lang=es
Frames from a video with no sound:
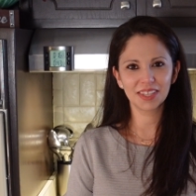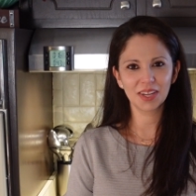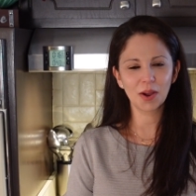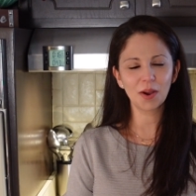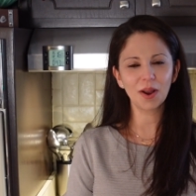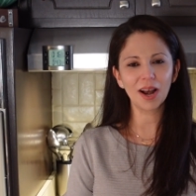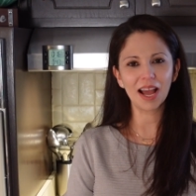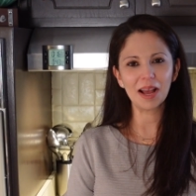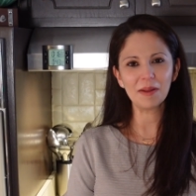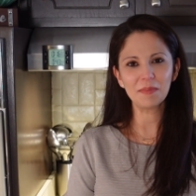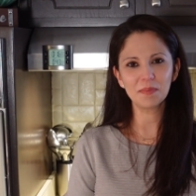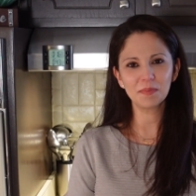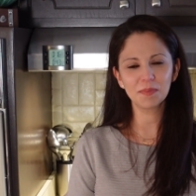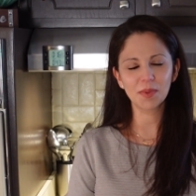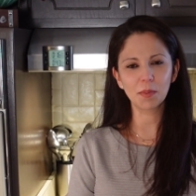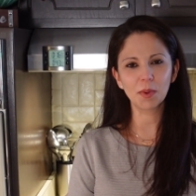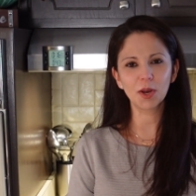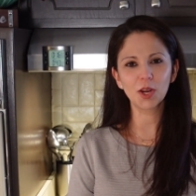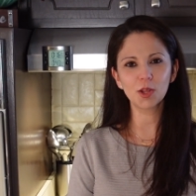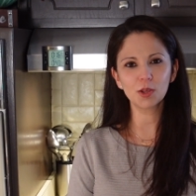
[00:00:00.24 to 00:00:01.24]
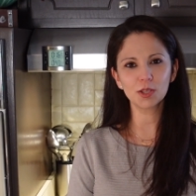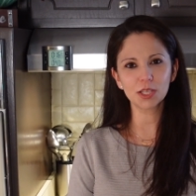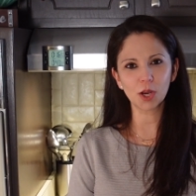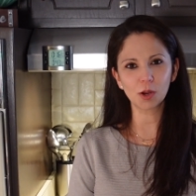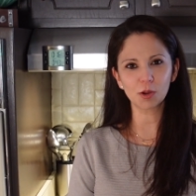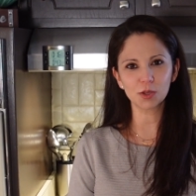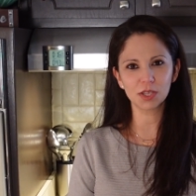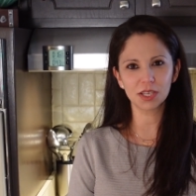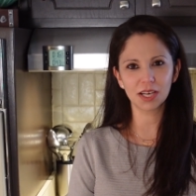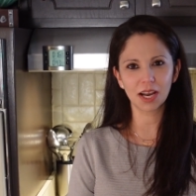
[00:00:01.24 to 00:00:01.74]
Hola, bienvenidos a
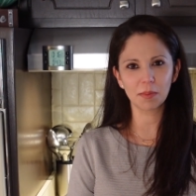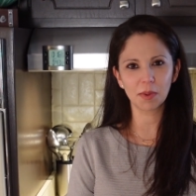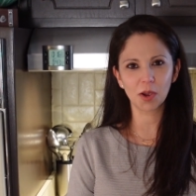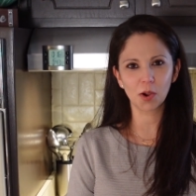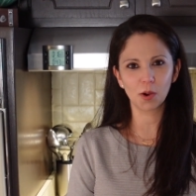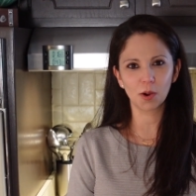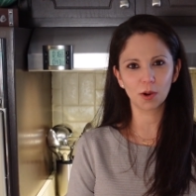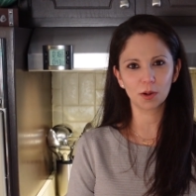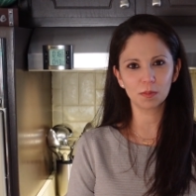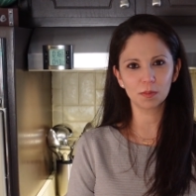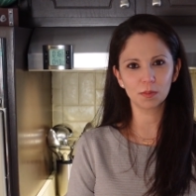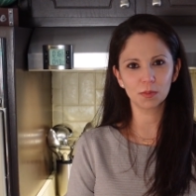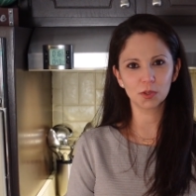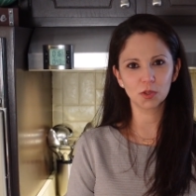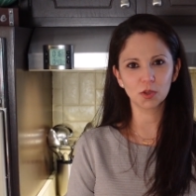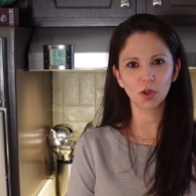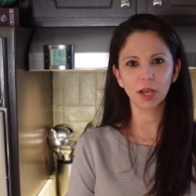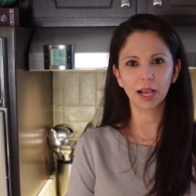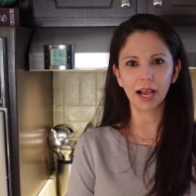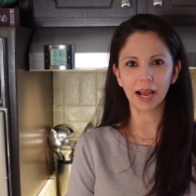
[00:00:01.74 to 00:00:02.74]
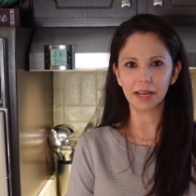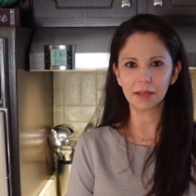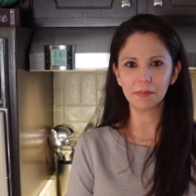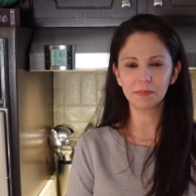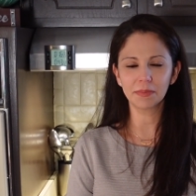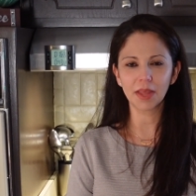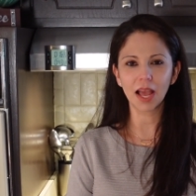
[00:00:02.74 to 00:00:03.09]
Cocina Mejor. Soy Cari.